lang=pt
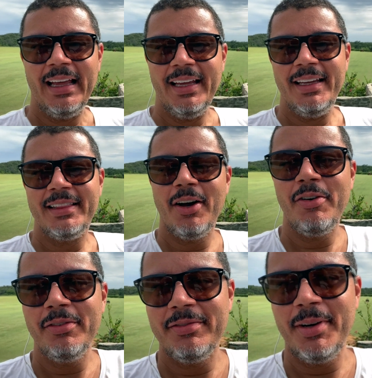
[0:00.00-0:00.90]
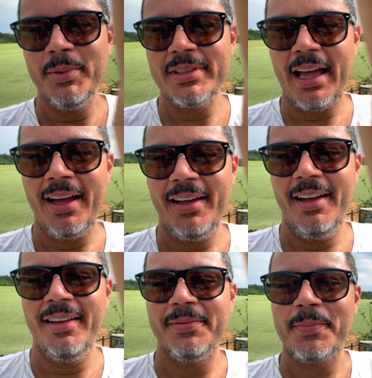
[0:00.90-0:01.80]
Então vamos lá
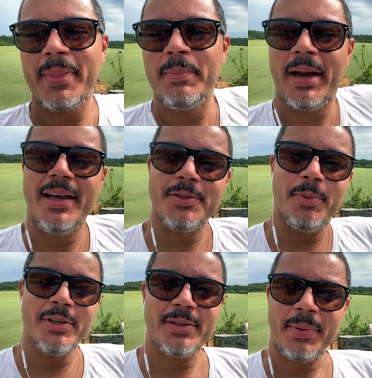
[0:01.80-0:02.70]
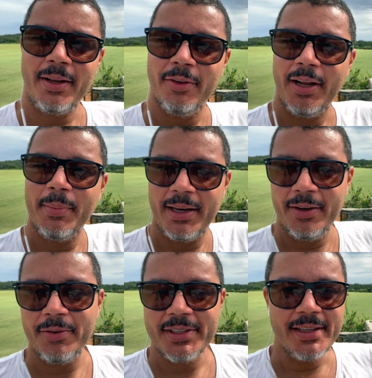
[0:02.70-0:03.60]
para a resposta para Dona Maria
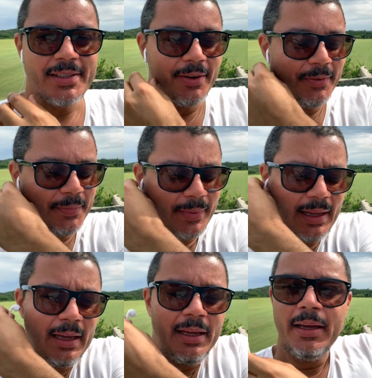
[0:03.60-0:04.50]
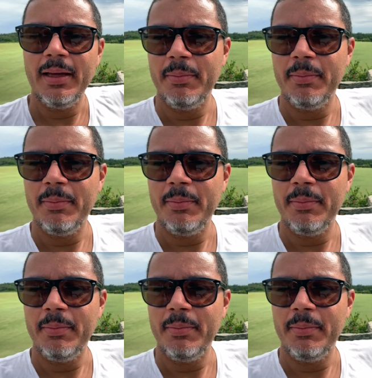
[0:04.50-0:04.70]
da Conceição. É, a